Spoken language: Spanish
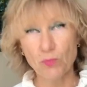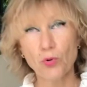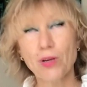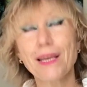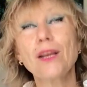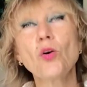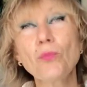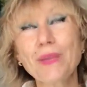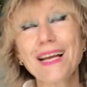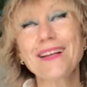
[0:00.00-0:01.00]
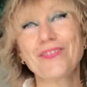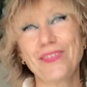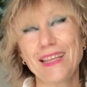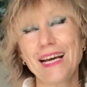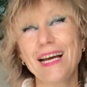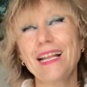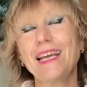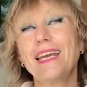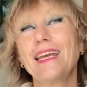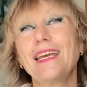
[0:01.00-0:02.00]
porque el hombre al final,
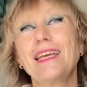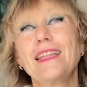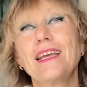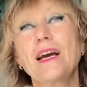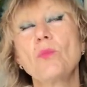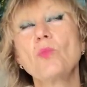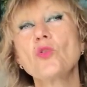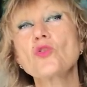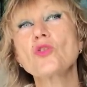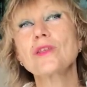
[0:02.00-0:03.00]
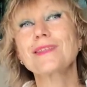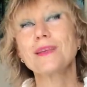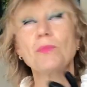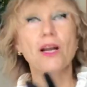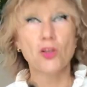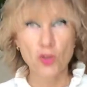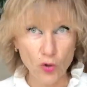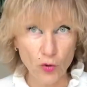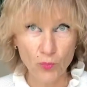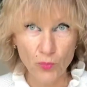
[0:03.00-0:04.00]
eh, digamos, se
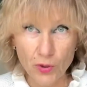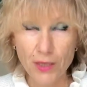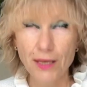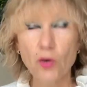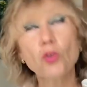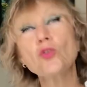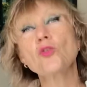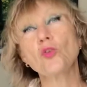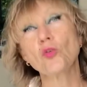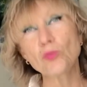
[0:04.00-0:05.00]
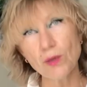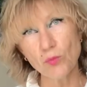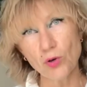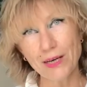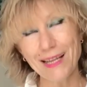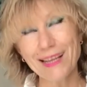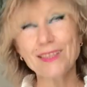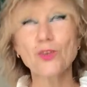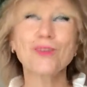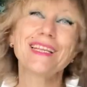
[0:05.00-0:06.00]
marchó, porque conoció a una mujer
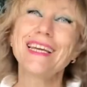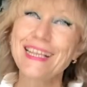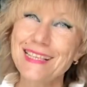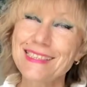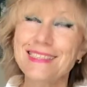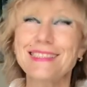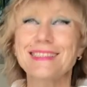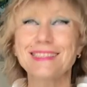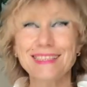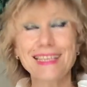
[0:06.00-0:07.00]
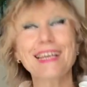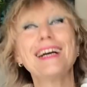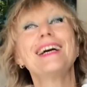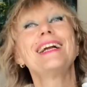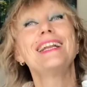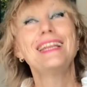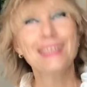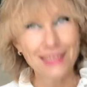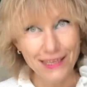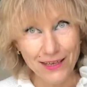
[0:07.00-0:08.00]
donde él se sentía
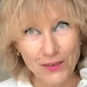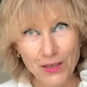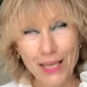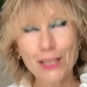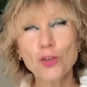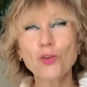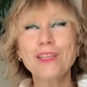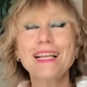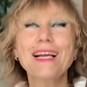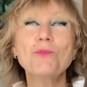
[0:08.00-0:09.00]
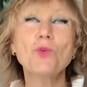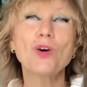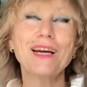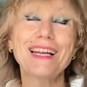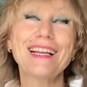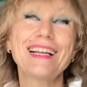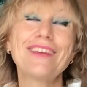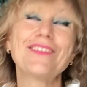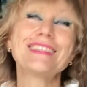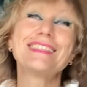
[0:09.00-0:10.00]
líder, donde la mujer
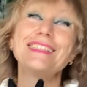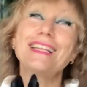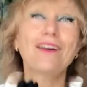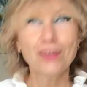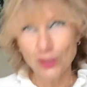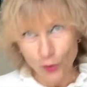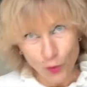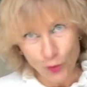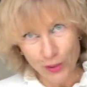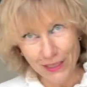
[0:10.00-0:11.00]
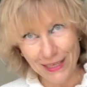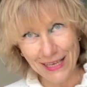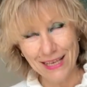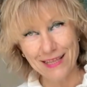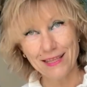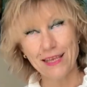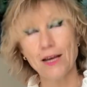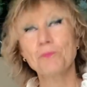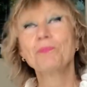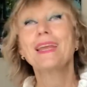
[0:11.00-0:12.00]
le fascinaba todo lo que él
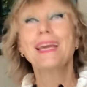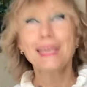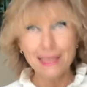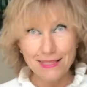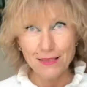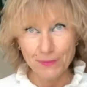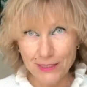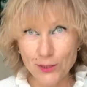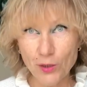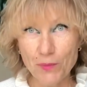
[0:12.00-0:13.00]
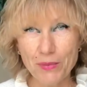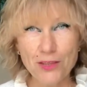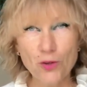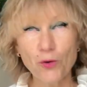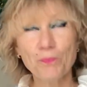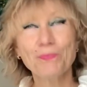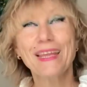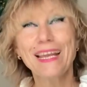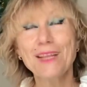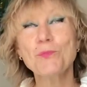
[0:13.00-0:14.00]
hacía. Y ¿sabéis lo que pasó?
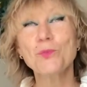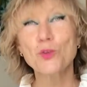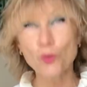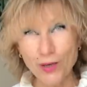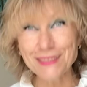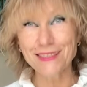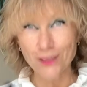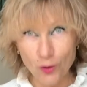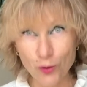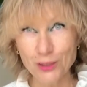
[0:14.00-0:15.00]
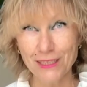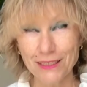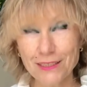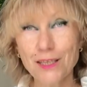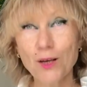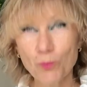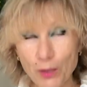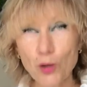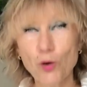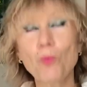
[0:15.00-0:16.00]
Él empezó a hacer cosas,
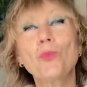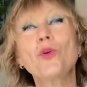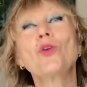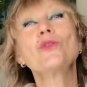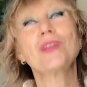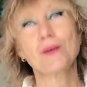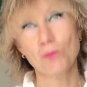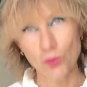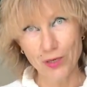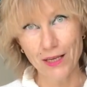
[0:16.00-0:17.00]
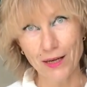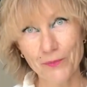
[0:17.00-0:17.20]
pero por otra mujer.